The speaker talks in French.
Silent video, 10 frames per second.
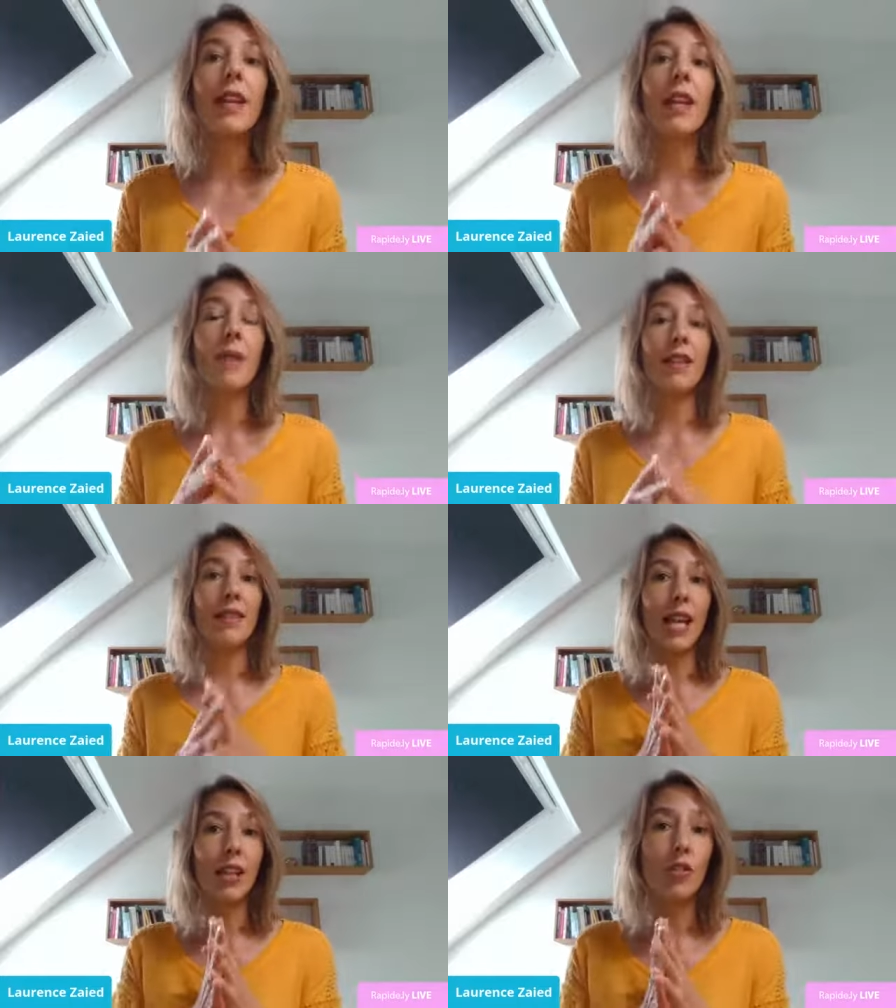Eh bien,
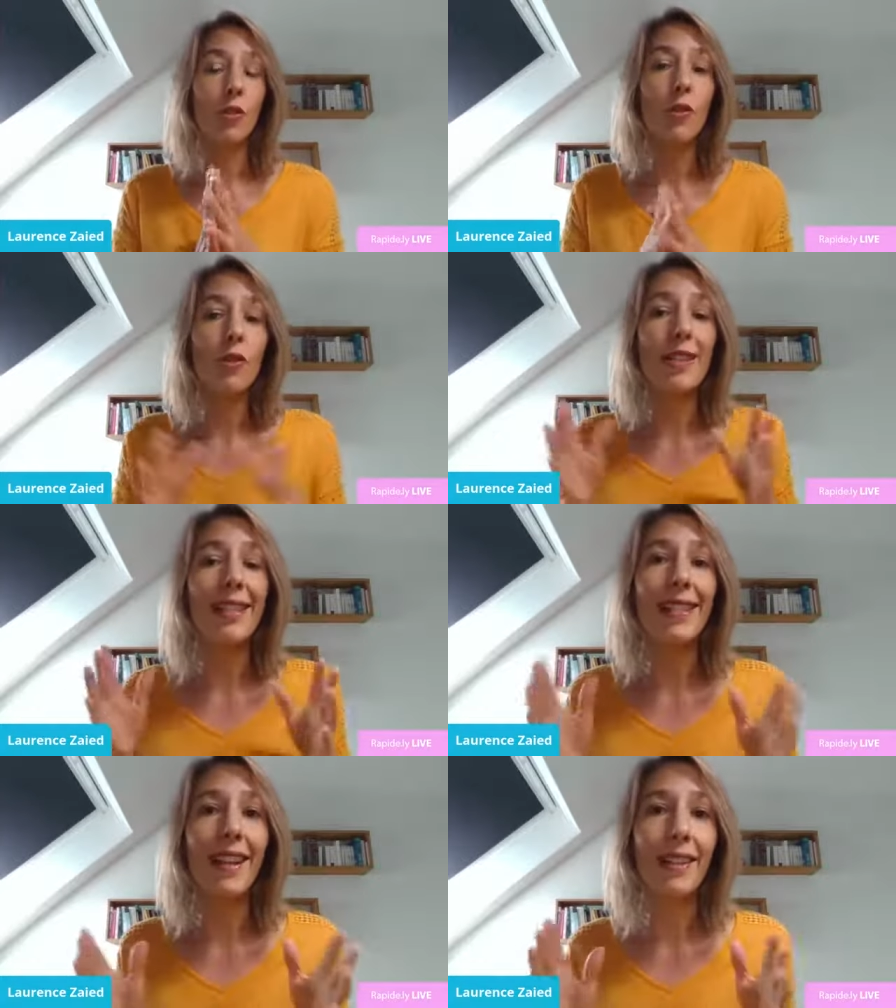sache que
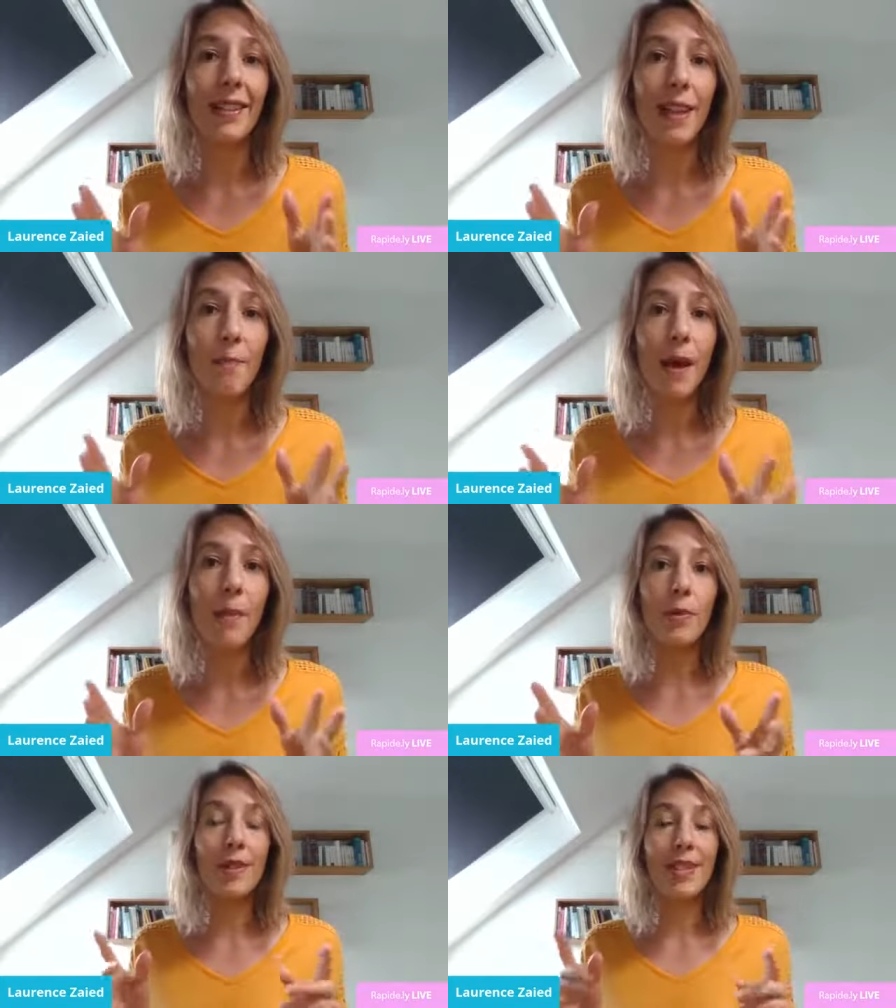ça n'est
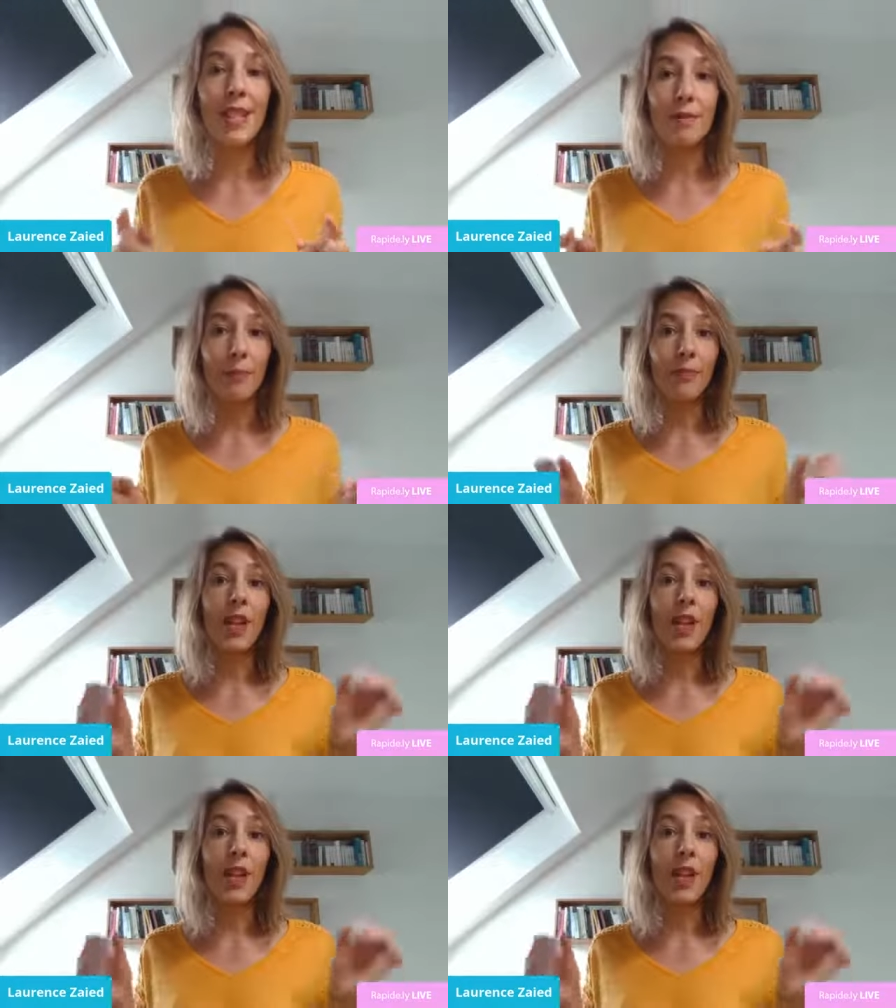pas possible.